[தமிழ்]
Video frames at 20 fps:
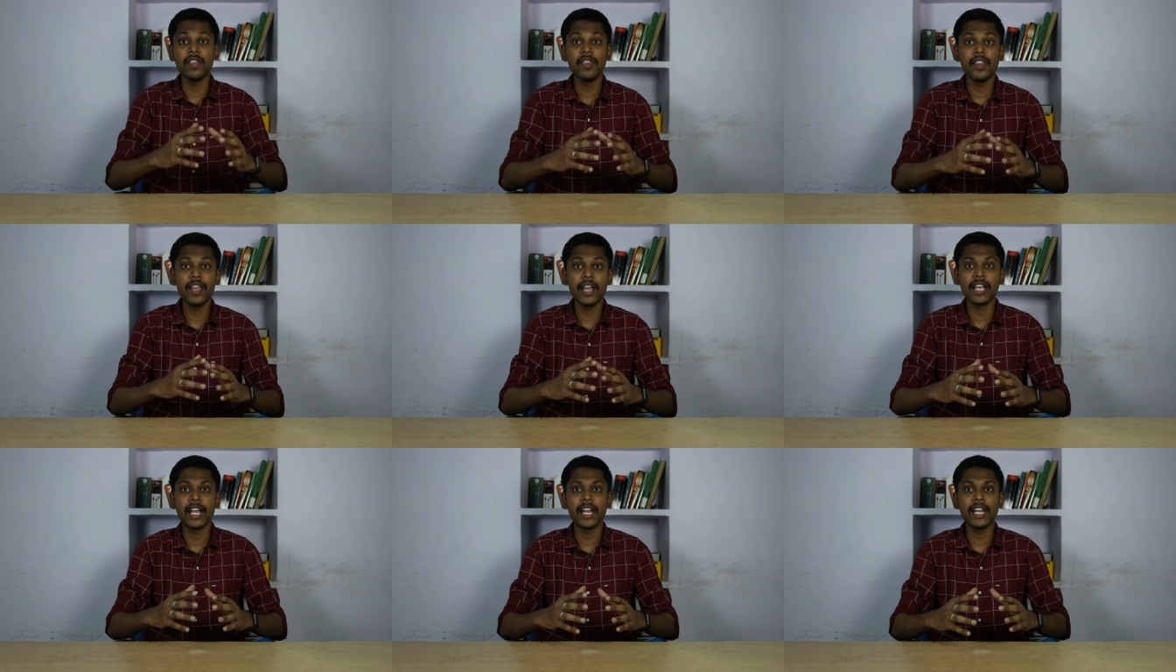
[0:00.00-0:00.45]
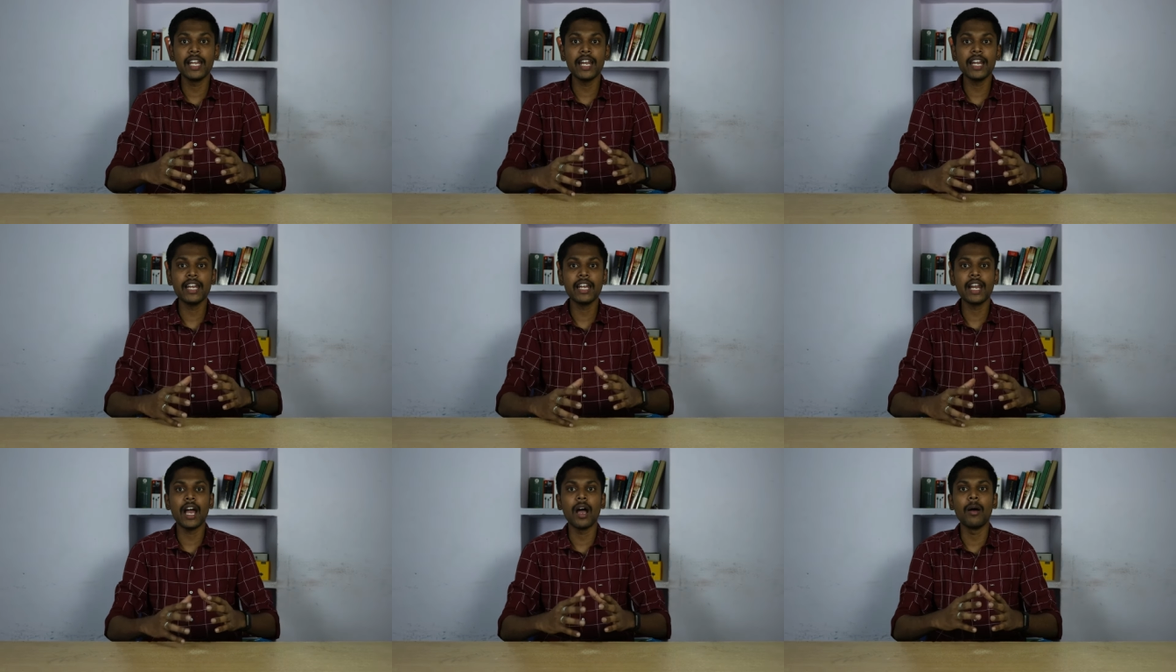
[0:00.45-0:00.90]
வந்த
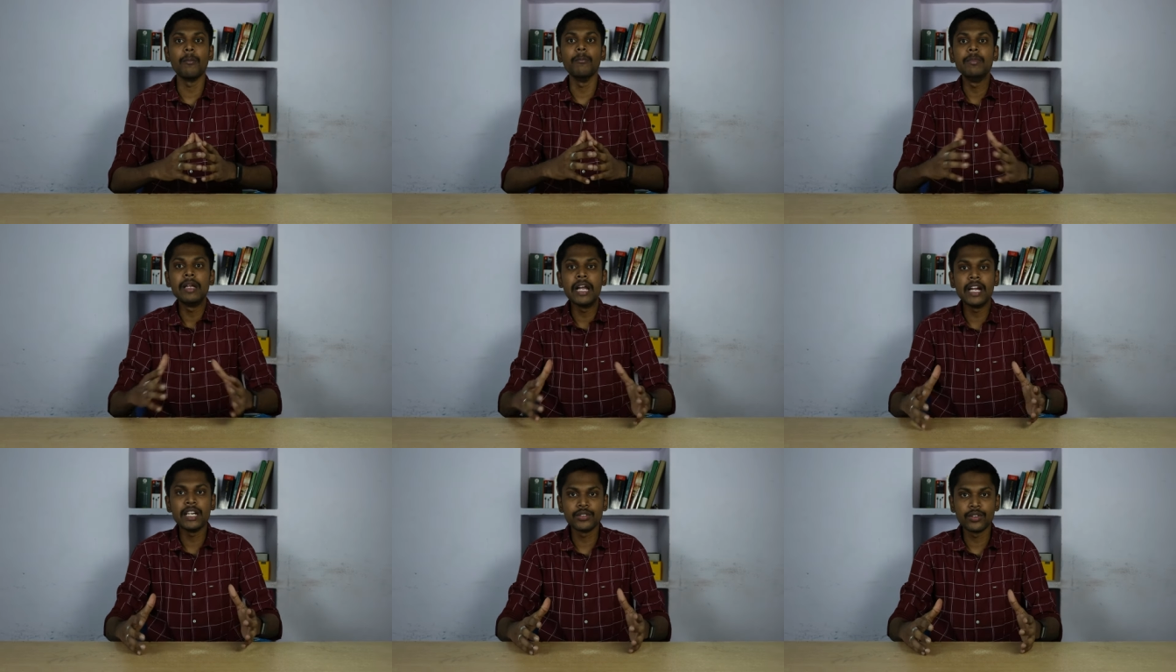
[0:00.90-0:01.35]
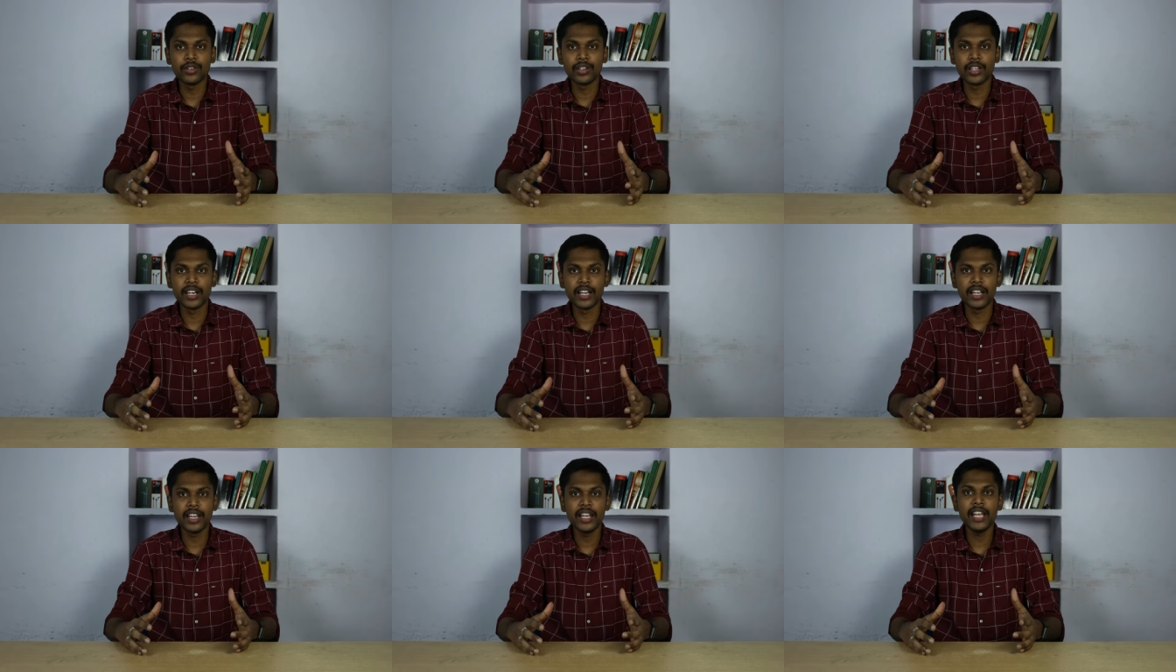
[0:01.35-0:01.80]
என்னென்ன அப்டேட்ஸ்
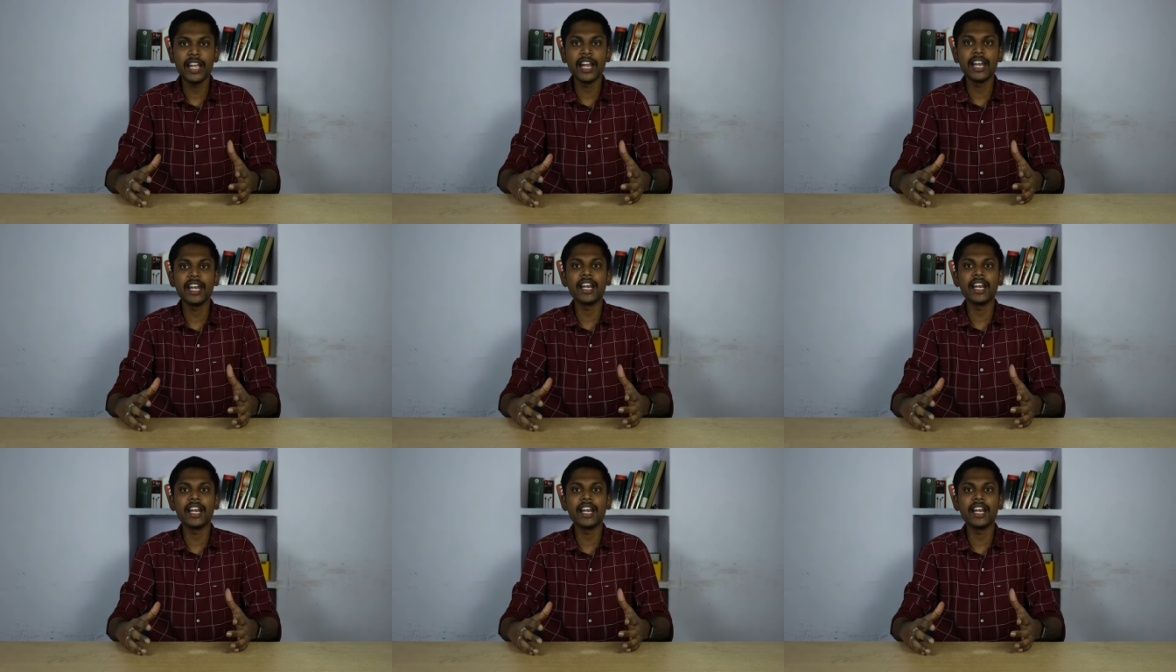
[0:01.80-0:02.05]
வந்திருக்குது